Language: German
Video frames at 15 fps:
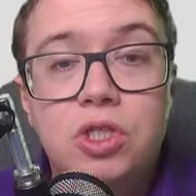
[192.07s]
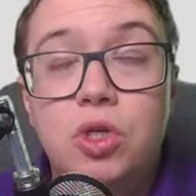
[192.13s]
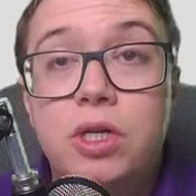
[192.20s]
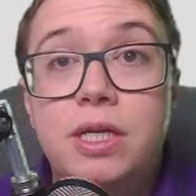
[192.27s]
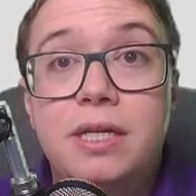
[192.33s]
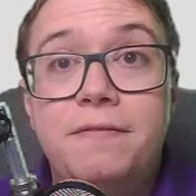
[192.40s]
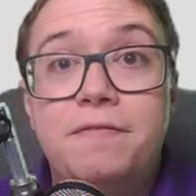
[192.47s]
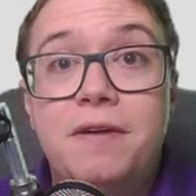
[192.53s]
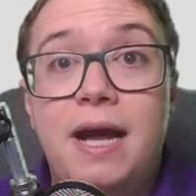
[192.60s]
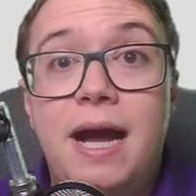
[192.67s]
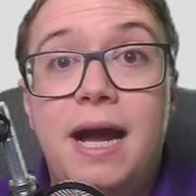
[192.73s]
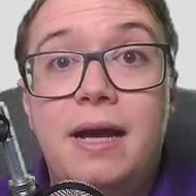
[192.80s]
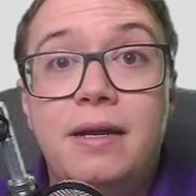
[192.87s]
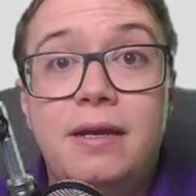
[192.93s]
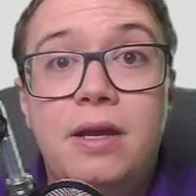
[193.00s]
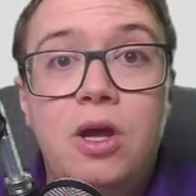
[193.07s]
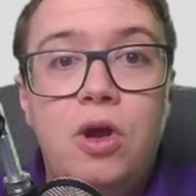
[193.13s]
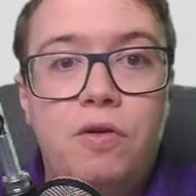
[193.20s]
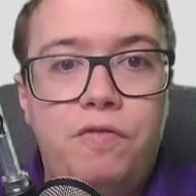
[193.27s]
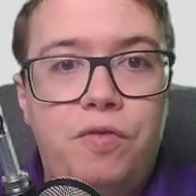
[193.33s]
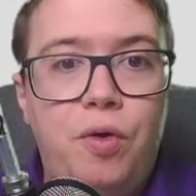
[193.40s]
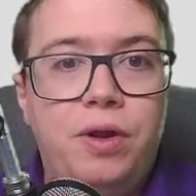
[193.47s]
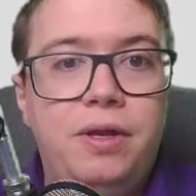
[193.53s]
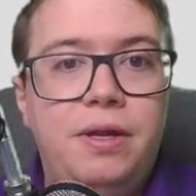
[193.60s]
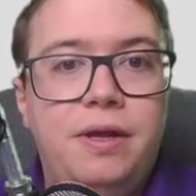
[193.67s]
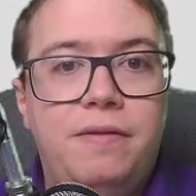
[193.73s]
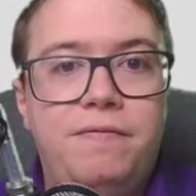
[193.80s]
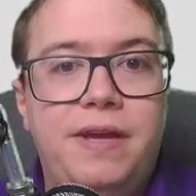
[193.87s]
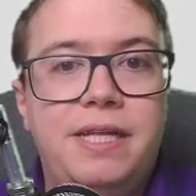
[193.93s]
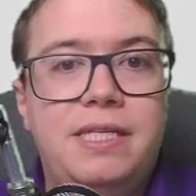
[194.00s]
sondern die Frage, von
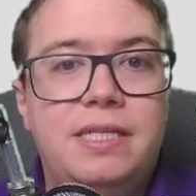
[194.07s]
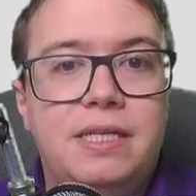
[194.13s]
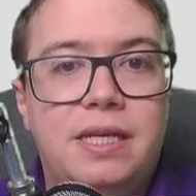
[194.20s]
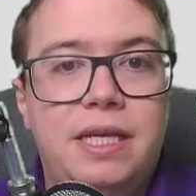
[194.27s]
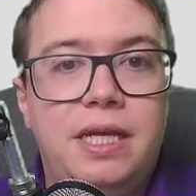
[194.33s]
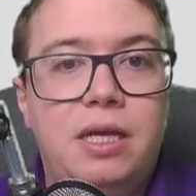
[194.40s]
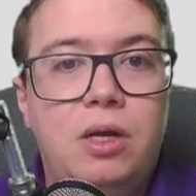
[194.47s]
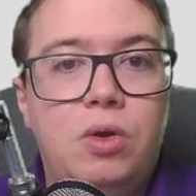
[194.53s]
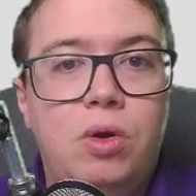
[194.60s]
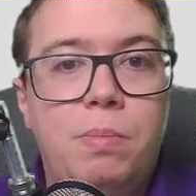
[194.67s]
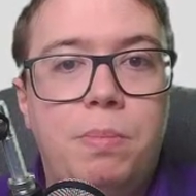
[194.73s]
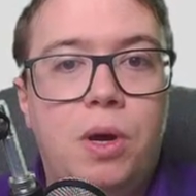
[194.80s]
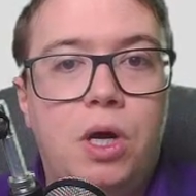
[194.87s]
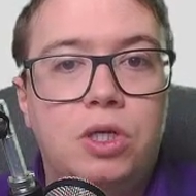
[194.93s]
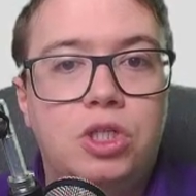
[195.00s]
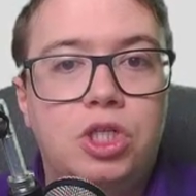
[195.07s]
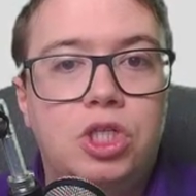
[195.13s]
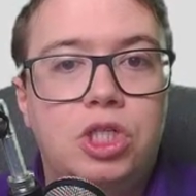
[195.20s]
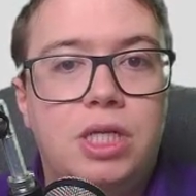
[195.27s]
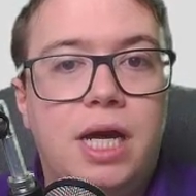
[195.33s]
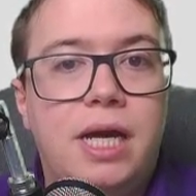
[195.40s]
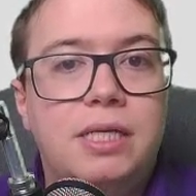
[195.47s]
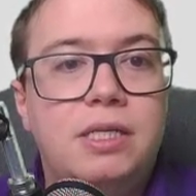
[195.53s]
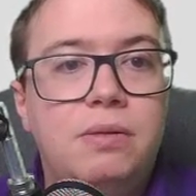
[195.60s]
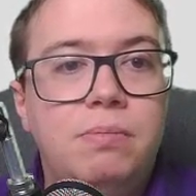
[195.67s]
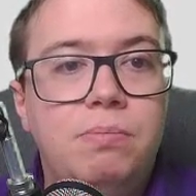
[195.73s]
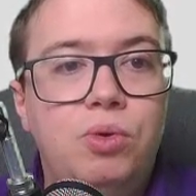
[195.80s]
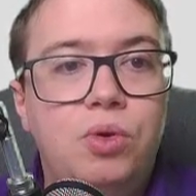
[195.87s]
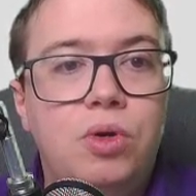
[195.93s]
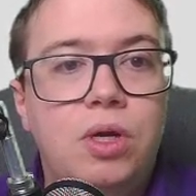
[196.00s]
welchen Regelungen Branche, Staat,
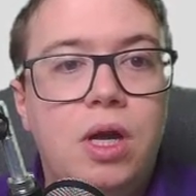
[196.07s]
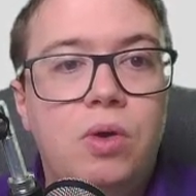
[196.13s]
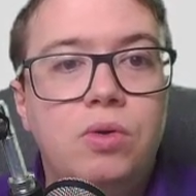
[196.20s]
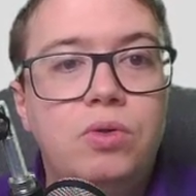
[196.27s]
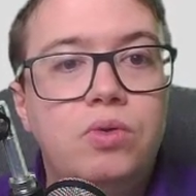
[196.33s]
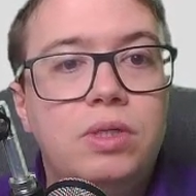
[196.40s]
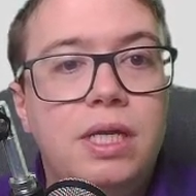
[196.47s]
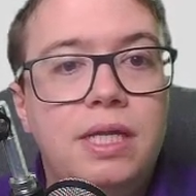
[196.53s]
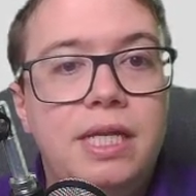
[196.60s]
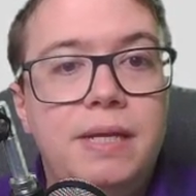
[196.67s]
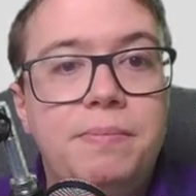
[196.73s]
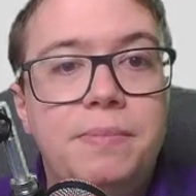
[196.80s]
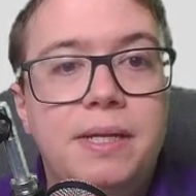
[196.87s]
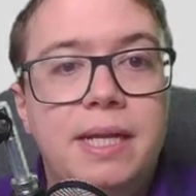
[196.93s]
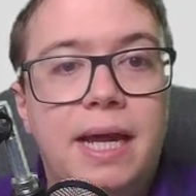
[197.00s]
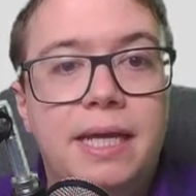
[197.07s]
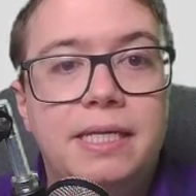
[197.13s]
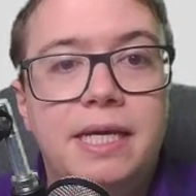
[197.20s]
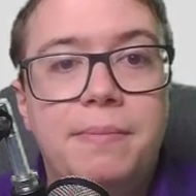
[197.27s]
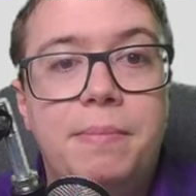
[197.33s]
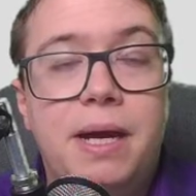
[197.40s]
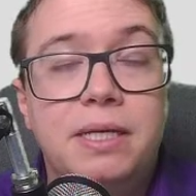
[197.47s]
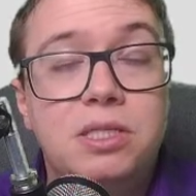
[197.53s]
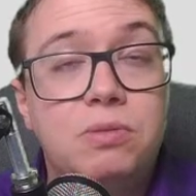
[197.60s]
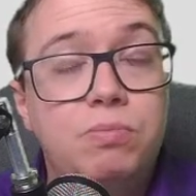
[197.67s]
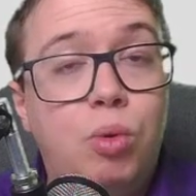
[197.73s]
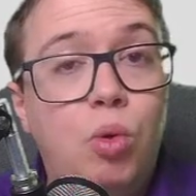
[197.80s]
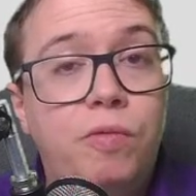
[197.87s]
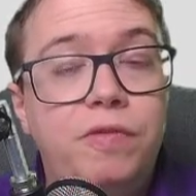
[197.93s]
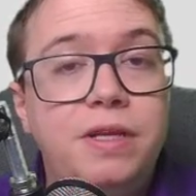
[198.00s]
Bürger und Unternehmen gleichermaßen
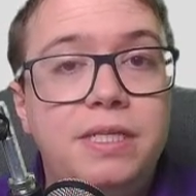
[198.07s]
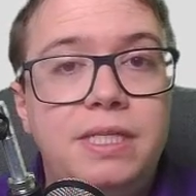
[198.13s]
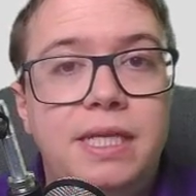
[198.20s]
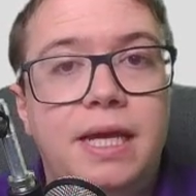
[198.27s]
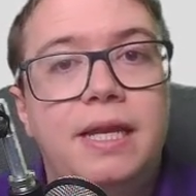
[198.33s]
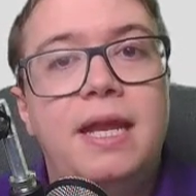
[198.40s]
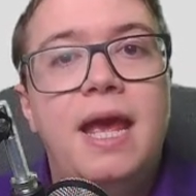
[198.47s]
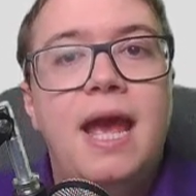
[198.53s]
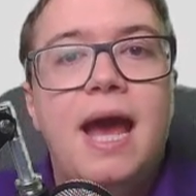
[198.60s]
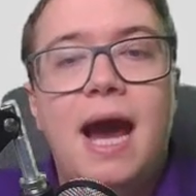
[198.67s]
profitieren.